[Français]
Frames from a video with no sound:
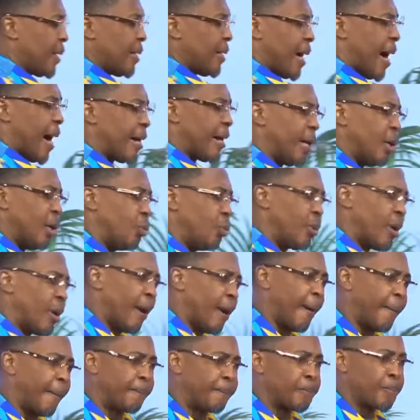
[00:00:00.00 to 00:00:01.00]
Alléluia.
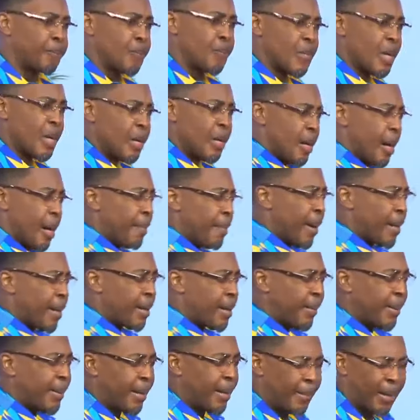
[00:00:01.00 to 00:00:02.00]
Amen,
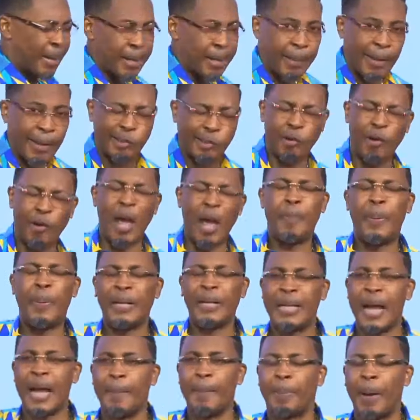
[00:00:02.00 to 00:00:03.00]
amen, amen. Tu vas
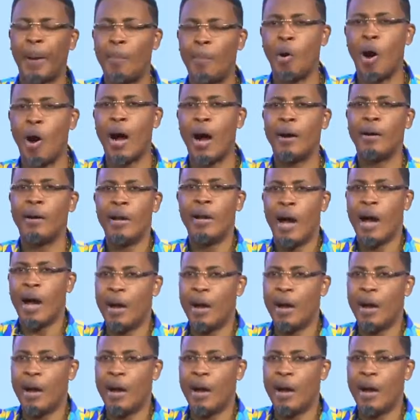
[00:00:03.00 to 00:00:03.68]
répéter après moi.